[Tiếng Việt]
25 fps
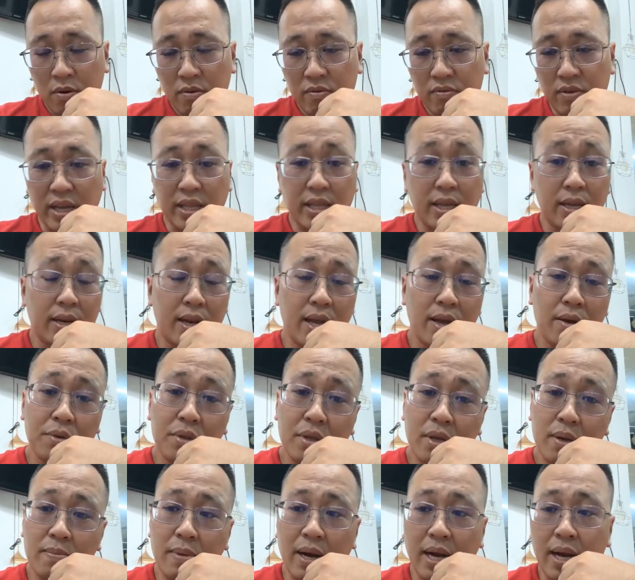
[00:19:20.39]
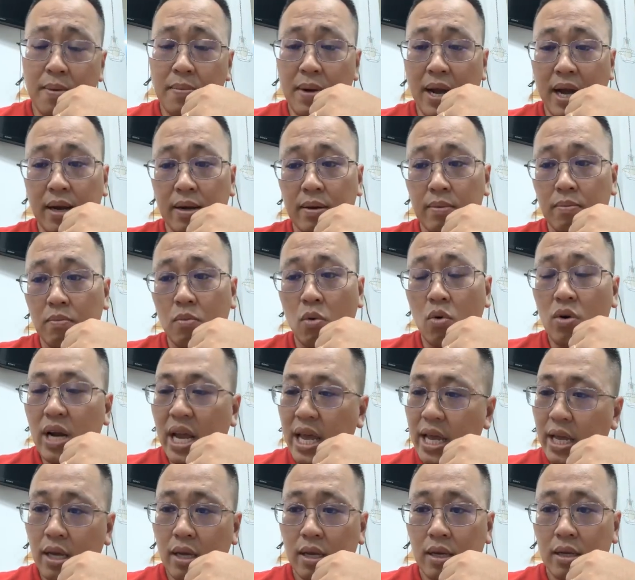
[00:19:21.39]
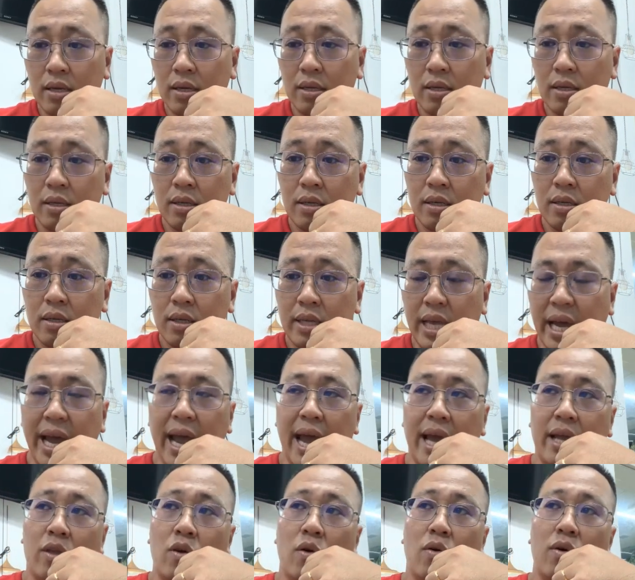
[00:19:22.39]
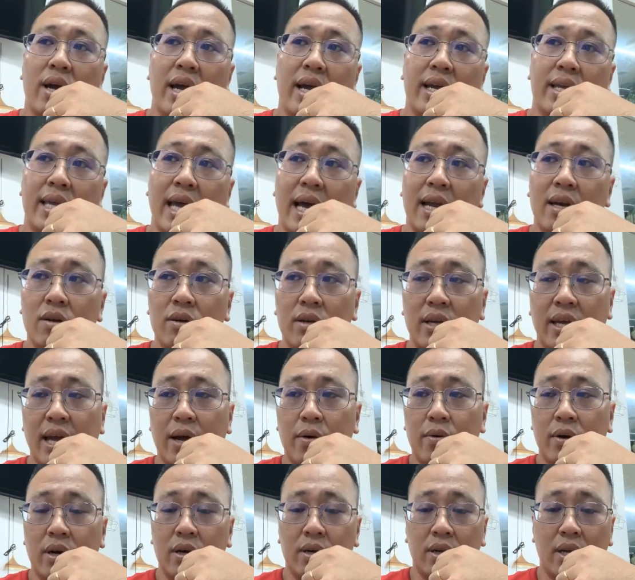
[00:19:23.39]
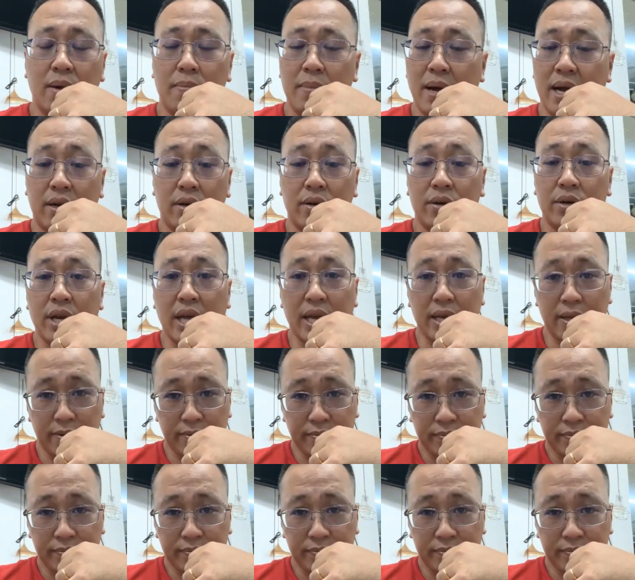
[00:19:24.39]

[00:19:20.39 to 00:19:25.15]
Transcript: vậy thì nếu như mà các bạn muốn đi chẳng hạn chỗ khác trả lương cao hơn các bạn cứ đi